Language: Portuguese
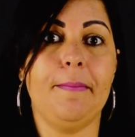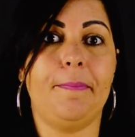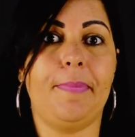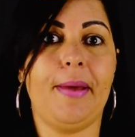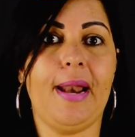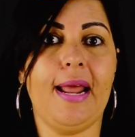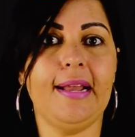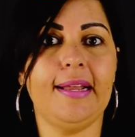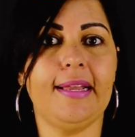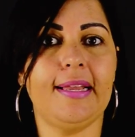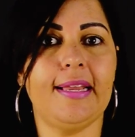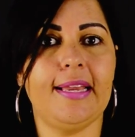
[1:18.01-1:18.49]

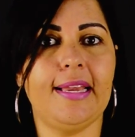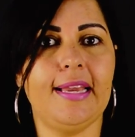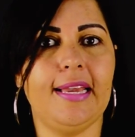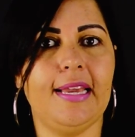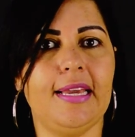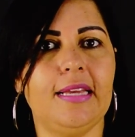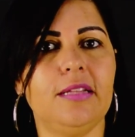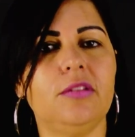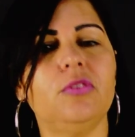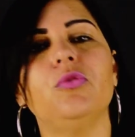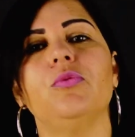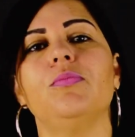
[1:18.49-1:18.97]
Para
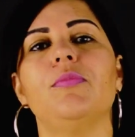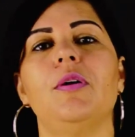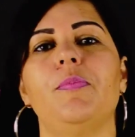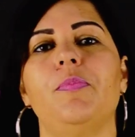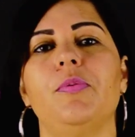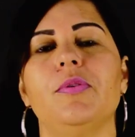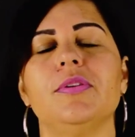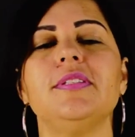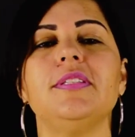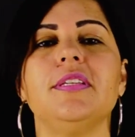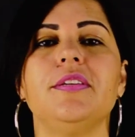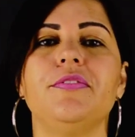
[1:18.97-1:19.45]
que numa uma
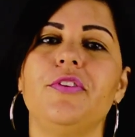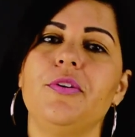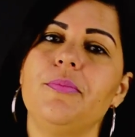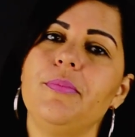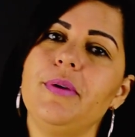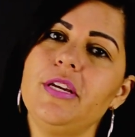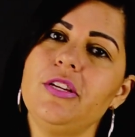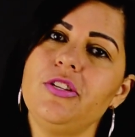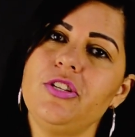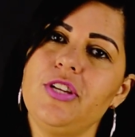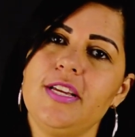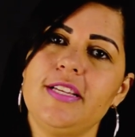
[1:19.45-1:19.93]
possível
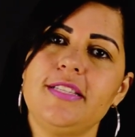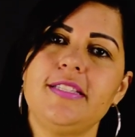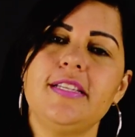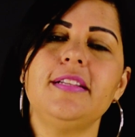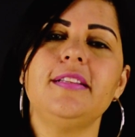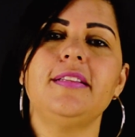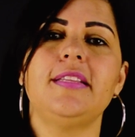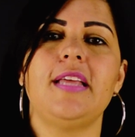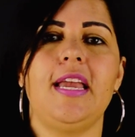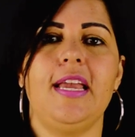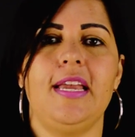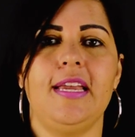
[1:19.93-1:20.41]

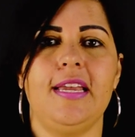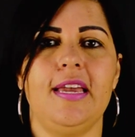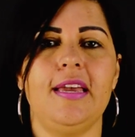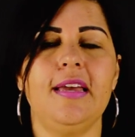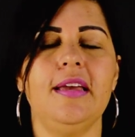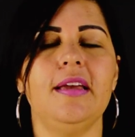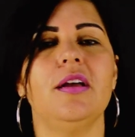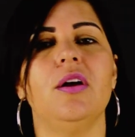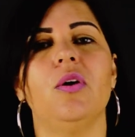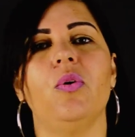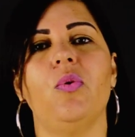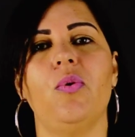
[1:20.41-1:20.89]
emergência
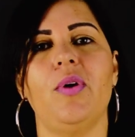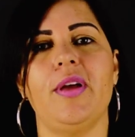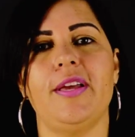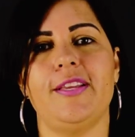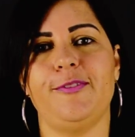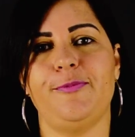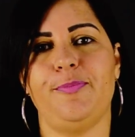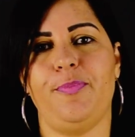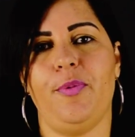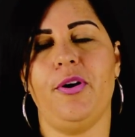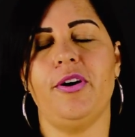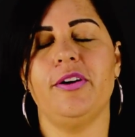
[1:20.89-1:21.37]
tenha um
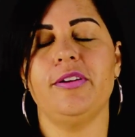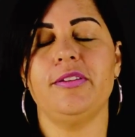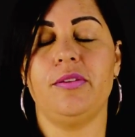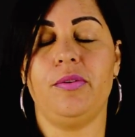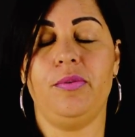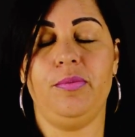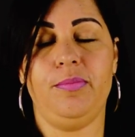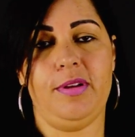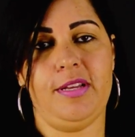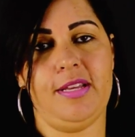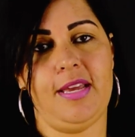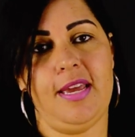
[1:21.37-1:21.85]

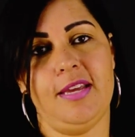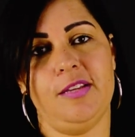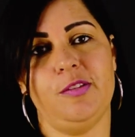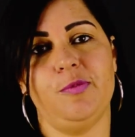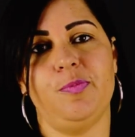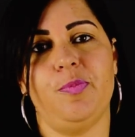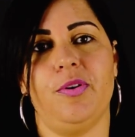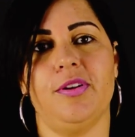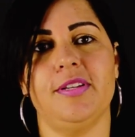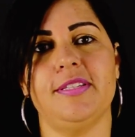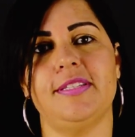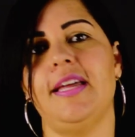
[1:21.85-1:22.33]
resposta, uma
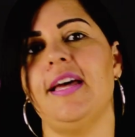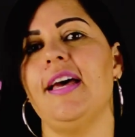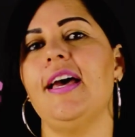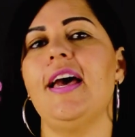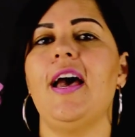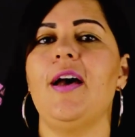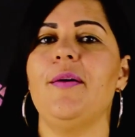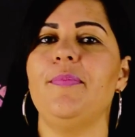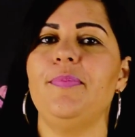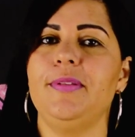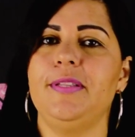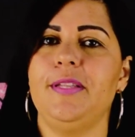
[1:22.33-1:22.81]
resposta
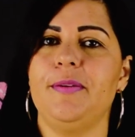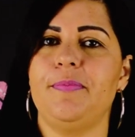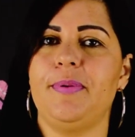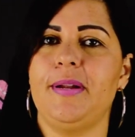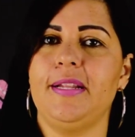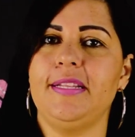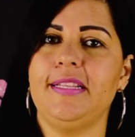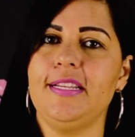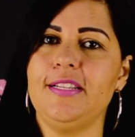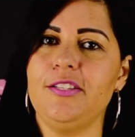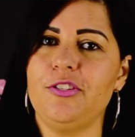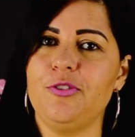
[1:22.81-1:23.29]
rápida
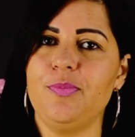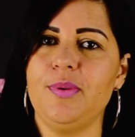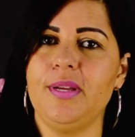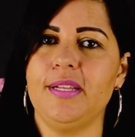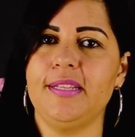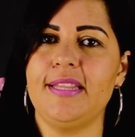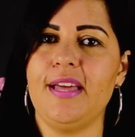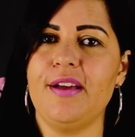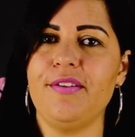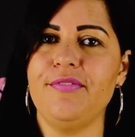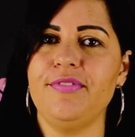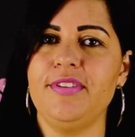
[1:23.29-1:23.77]
para
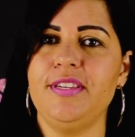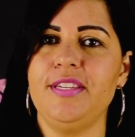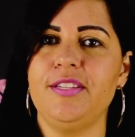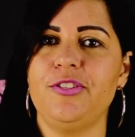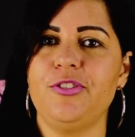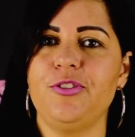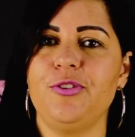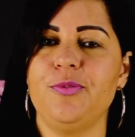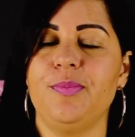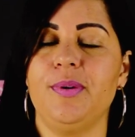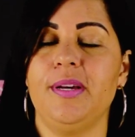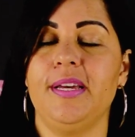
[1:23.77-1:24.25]
atendimento da
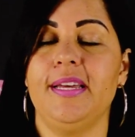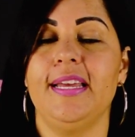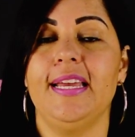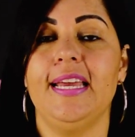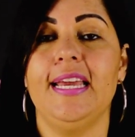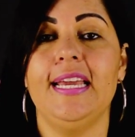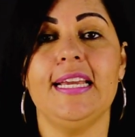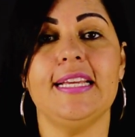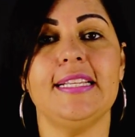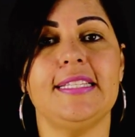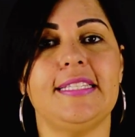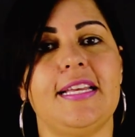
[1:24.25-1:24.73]
vítima.
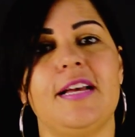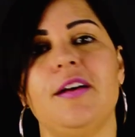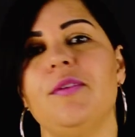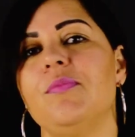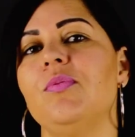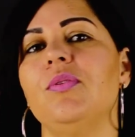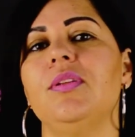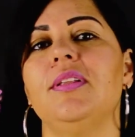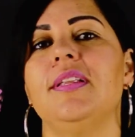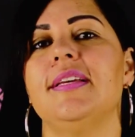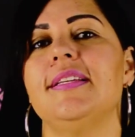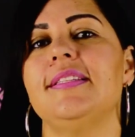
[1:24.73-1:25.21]
E se a
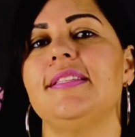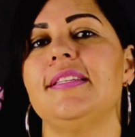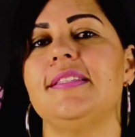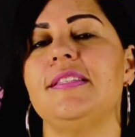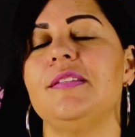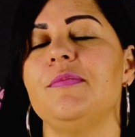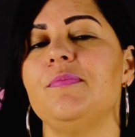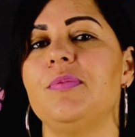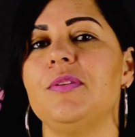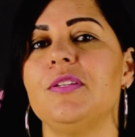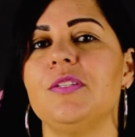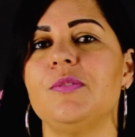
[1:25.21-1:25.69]
ambulância
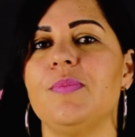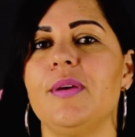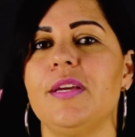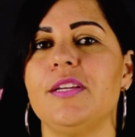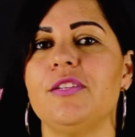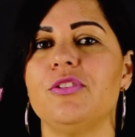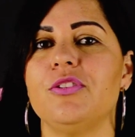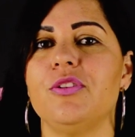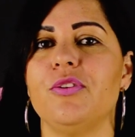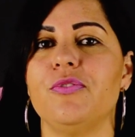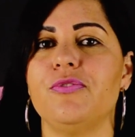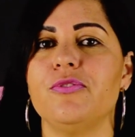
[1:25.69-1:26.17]

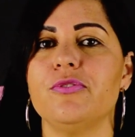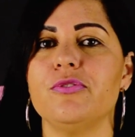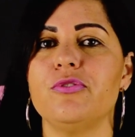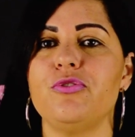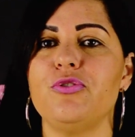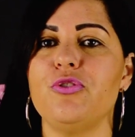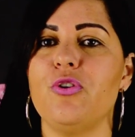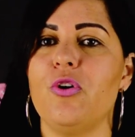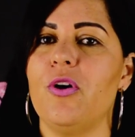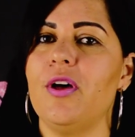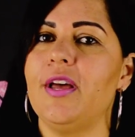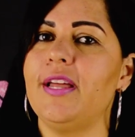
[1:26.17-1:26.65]
simplesmente não
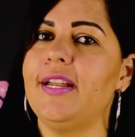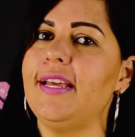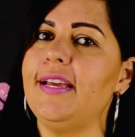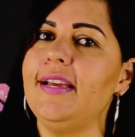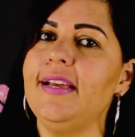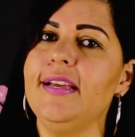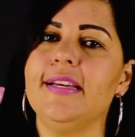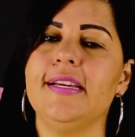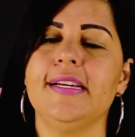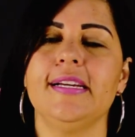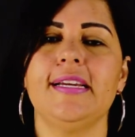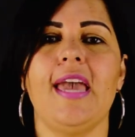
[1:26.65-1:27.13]

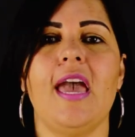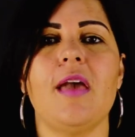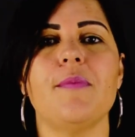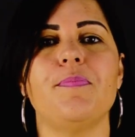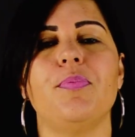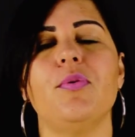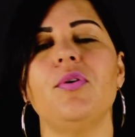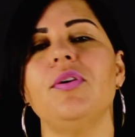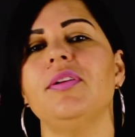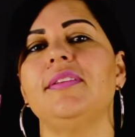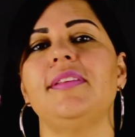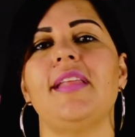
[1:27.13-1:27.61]
funciona, cai
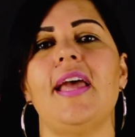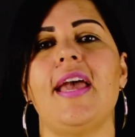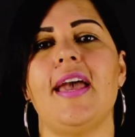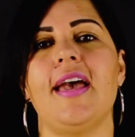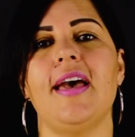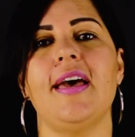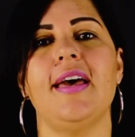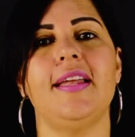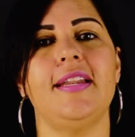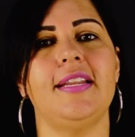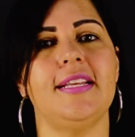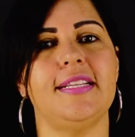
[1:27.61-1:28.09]
por
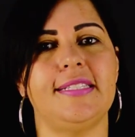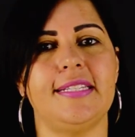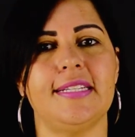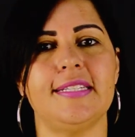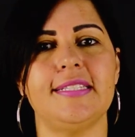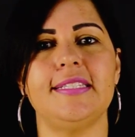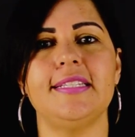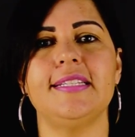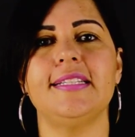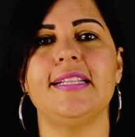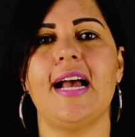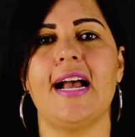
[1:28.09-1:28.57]
terra a
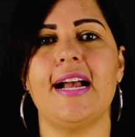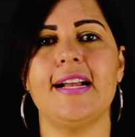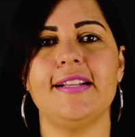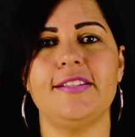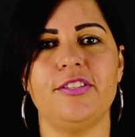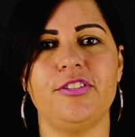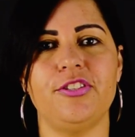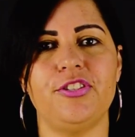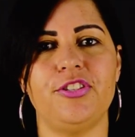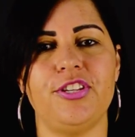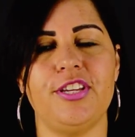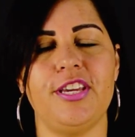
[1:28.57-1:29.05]

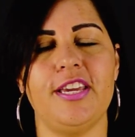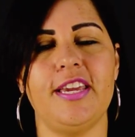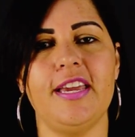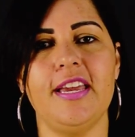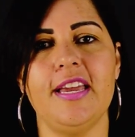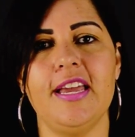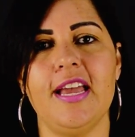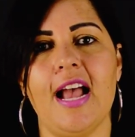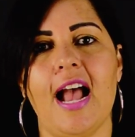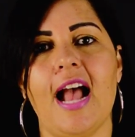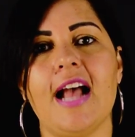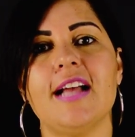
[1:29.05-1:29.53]
necessidade
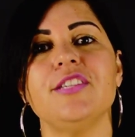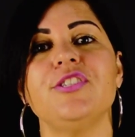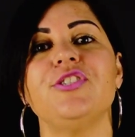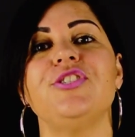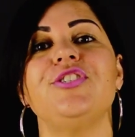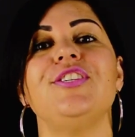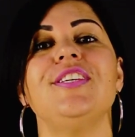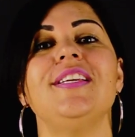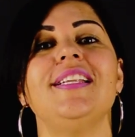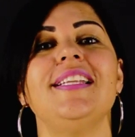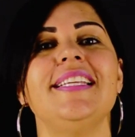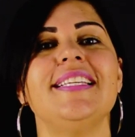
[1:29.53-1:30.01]
de
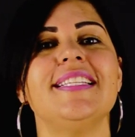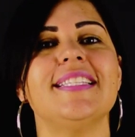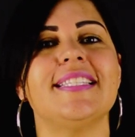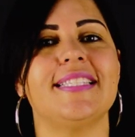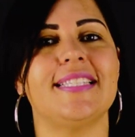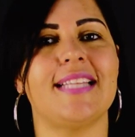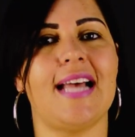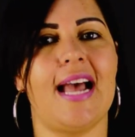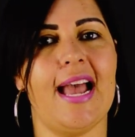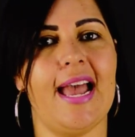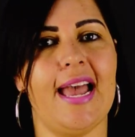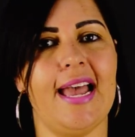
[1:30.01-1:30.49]

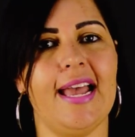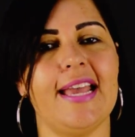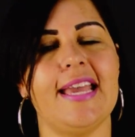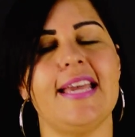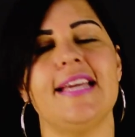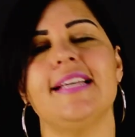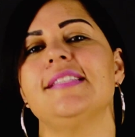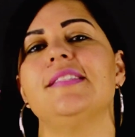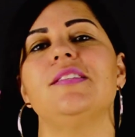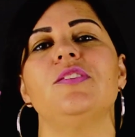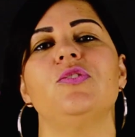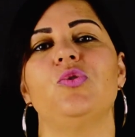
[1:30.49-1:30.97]
agilizar
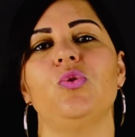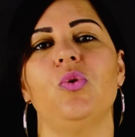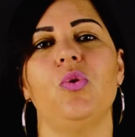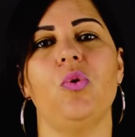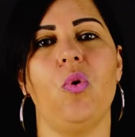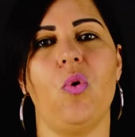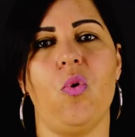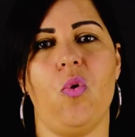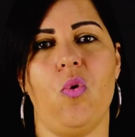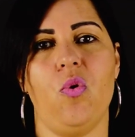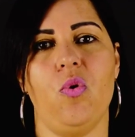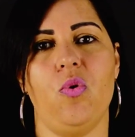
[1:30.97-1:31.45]
esse
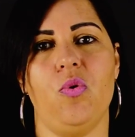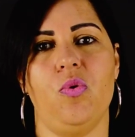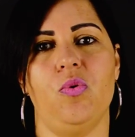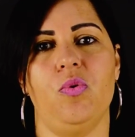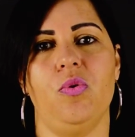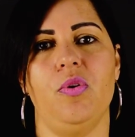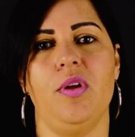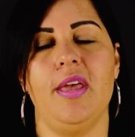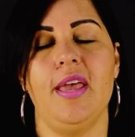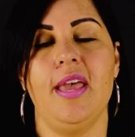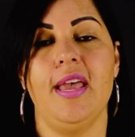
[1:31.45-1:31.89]
socorro.